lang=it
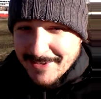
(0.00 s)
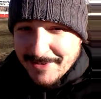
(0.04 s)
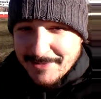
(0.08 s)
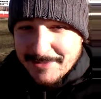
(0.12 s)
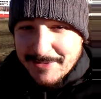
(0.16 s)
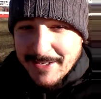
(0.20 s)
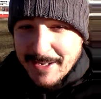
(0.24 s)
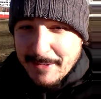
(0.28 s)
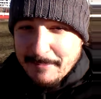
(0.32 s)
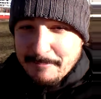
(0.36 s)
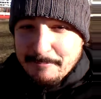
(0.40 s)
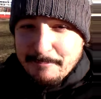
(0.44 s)

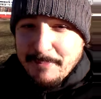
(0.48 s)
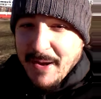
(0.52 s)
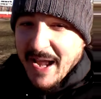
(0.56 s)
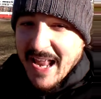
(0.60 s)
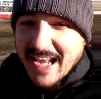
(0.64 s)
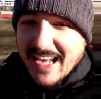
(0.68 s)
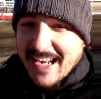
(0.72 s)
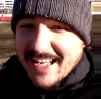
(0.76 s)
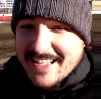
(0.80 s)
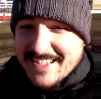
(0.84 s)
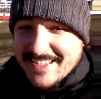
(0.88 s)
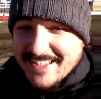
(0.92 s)
Una
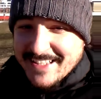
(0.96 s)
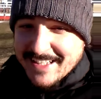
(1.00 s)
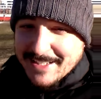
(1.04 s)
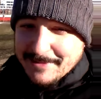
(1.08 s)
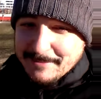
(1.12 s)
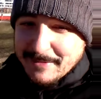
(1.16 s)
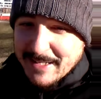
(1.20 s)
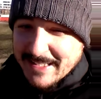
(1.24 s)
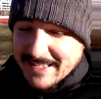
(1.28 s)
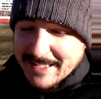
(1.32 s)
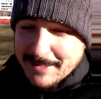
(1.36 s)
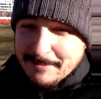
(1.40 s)
bella
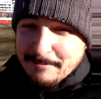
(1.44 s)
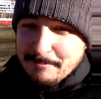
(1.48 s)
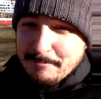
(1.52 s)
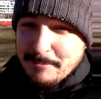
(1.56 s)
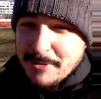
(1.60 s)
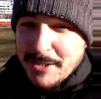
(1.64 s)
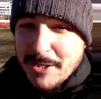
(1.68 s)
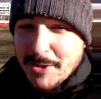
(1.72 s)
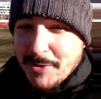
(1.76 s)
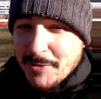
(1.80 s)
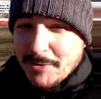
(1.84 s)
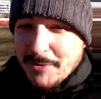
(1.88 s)
schermata
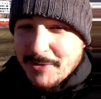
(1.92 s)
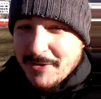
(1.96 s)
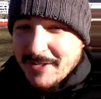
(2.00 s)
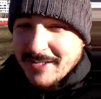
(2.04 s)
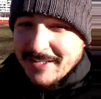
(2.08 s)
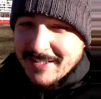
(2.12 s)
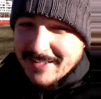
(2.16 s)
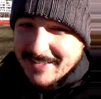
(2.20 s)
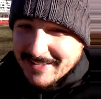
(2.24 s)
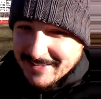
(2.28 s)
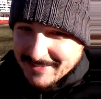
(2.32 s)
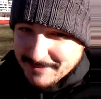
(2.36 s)
blu,
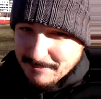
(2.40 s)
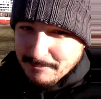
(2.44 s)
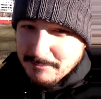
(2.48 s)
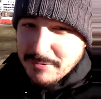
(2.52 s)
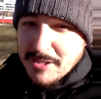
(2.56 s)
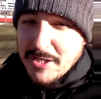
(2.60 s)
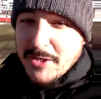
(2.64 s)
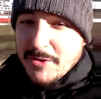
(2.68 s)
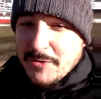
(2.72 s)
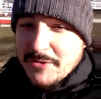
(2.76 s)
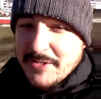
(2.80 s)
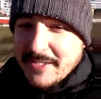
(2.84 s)

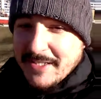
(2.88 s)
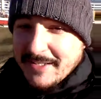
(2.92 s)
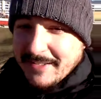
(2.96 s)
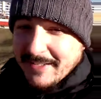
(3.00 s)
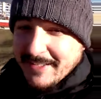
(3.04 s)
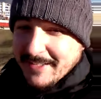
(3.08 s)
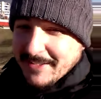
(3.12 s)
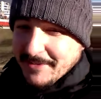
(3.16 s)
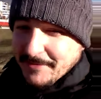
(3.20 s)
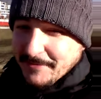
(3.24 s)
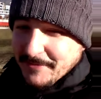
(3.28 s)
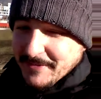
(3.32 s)
blue
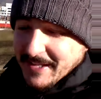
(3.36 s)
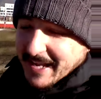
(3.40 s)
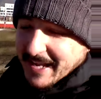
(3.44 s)
screen of